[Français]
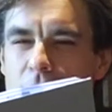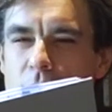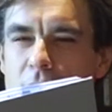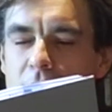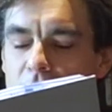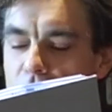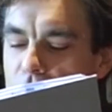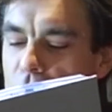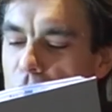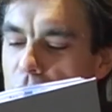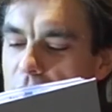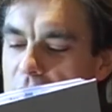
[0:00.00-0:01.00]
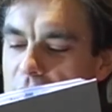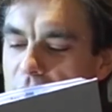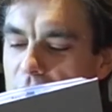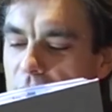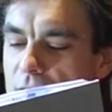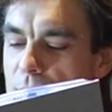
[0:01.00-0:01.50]
loin, une colline
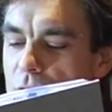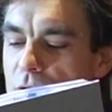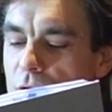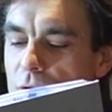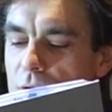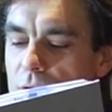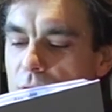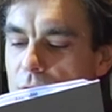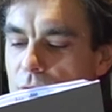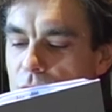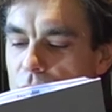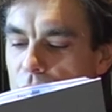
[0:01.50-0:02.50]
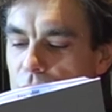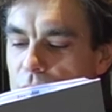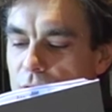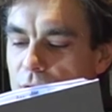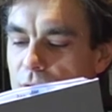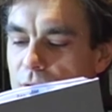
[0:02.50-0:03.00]
en amenant une autre